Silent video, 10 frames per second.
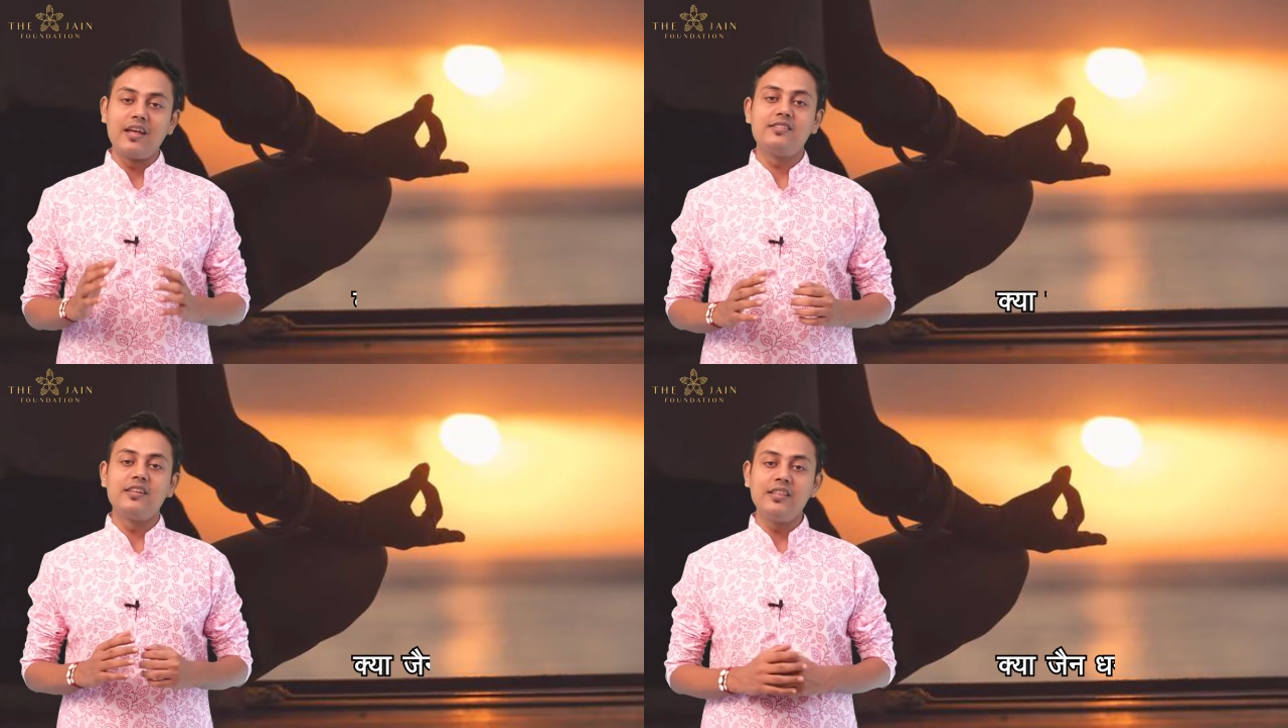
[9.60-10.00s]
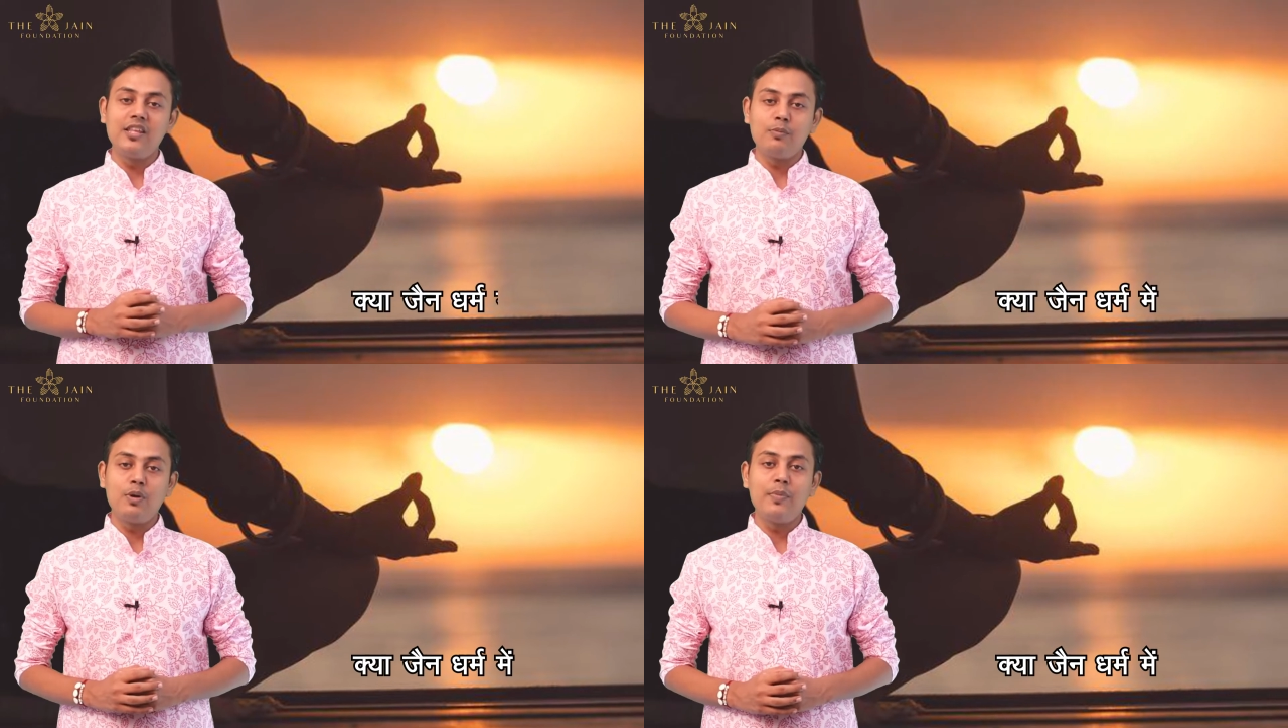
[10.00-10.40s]
जैन
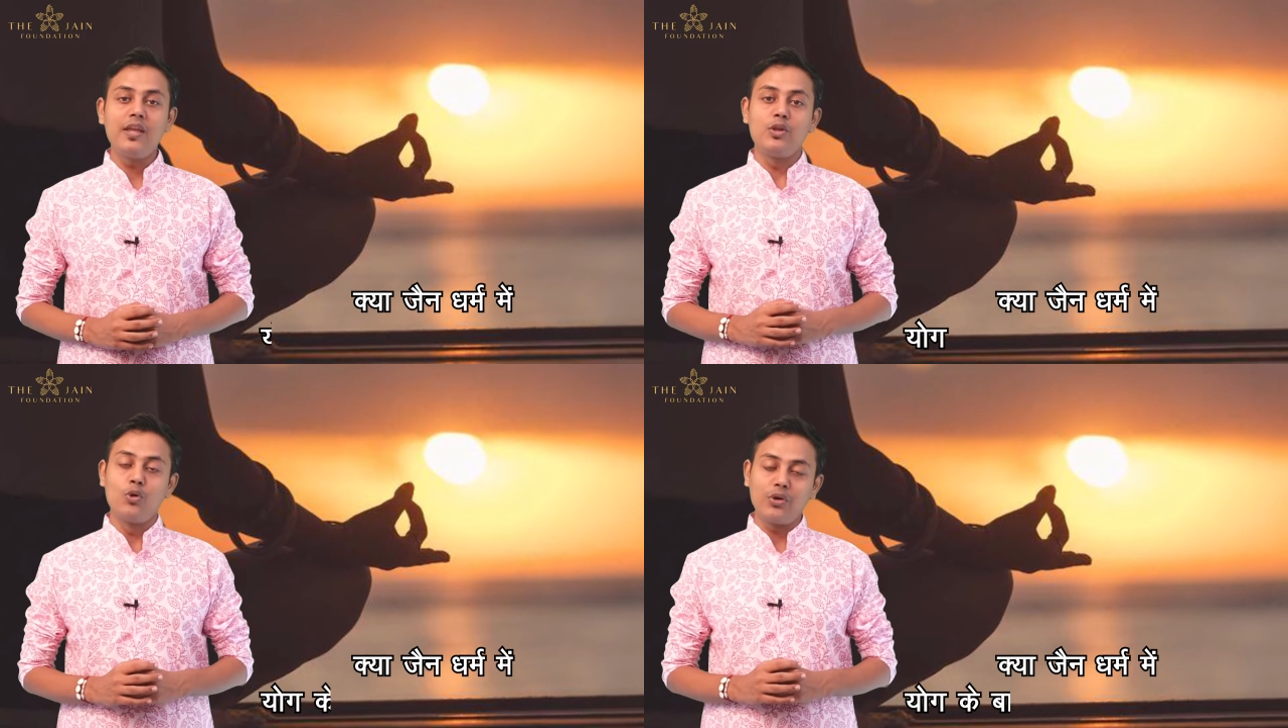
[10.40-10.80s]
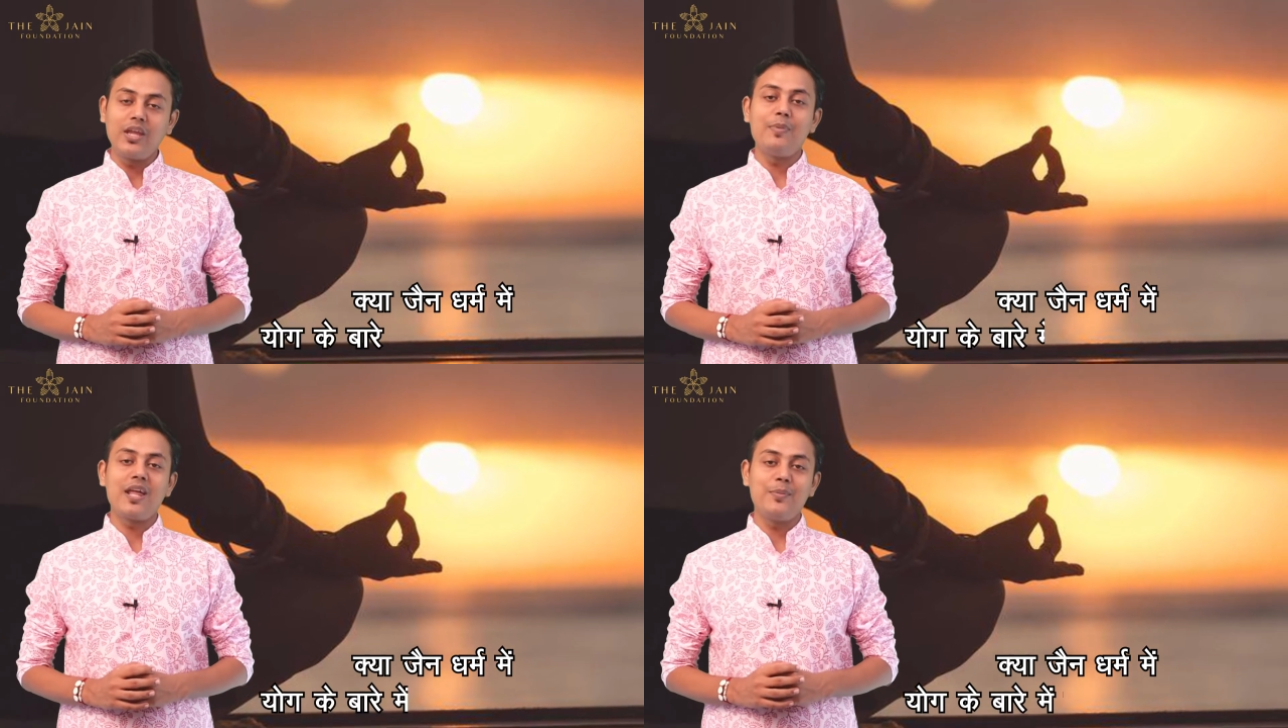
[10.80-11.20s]
धर्म में योग के
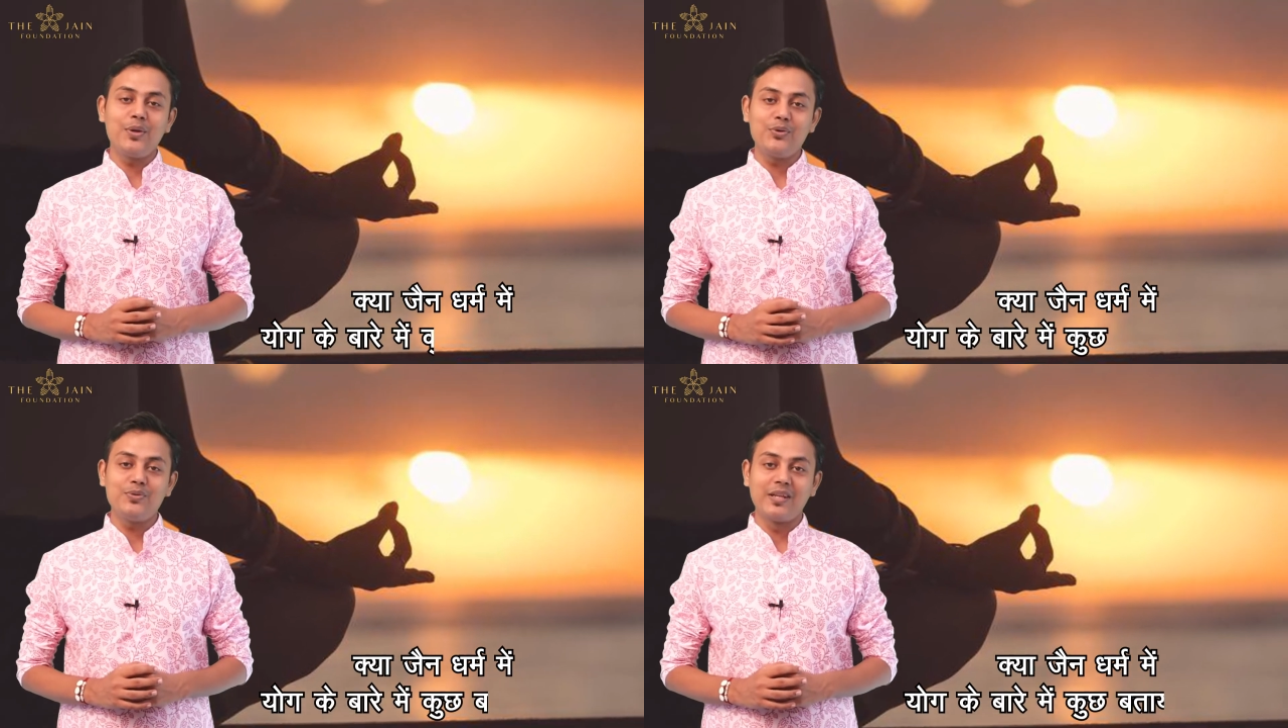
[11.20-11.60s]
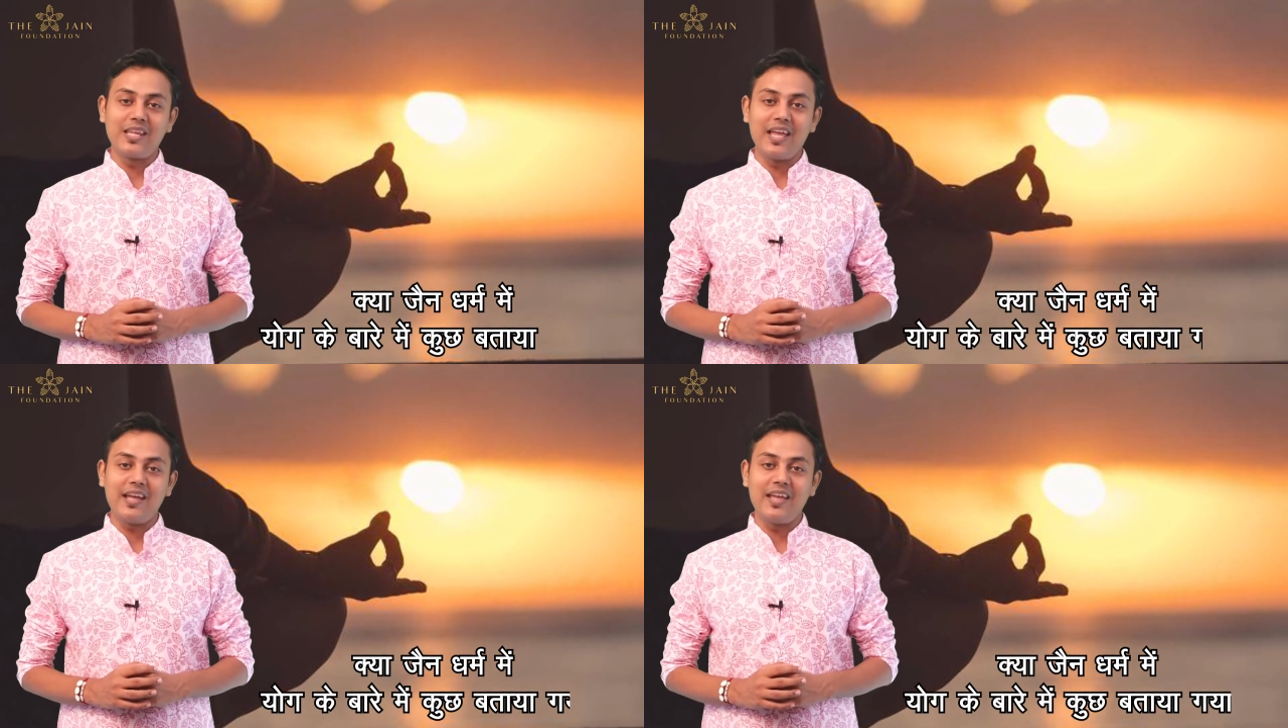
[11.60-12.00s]
बारे में कुछ
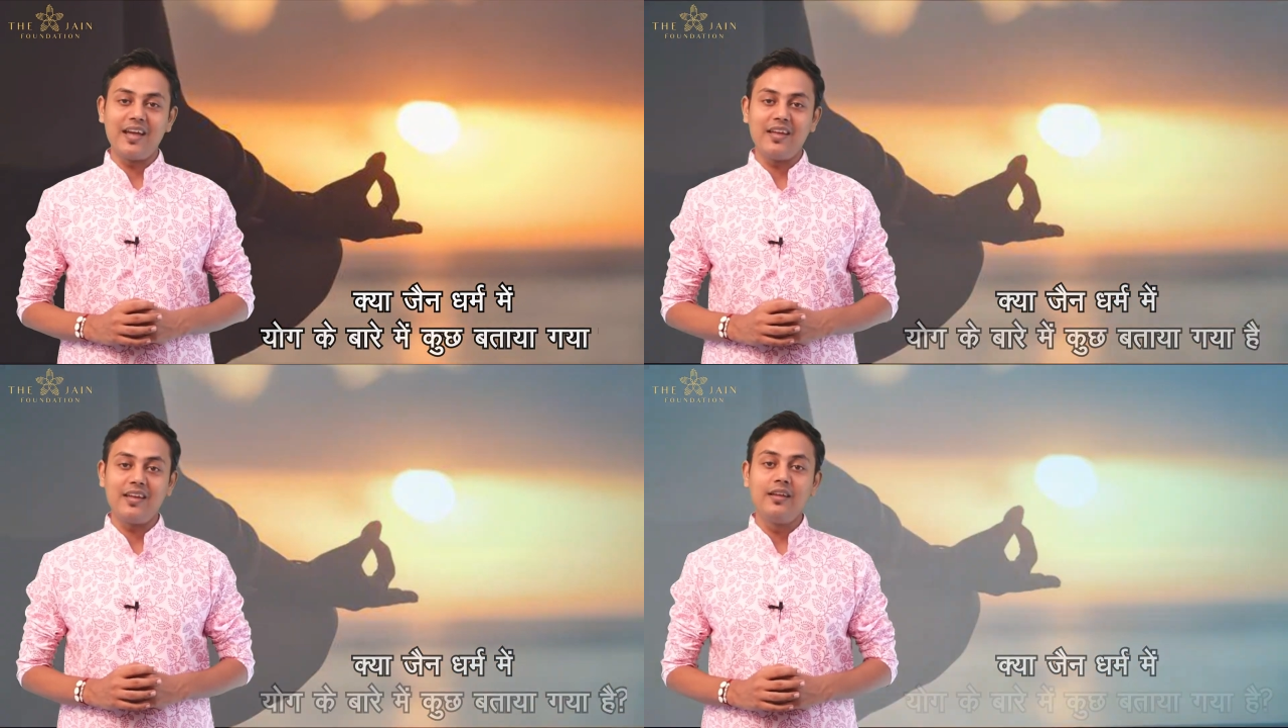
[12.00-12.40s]
बताया गया है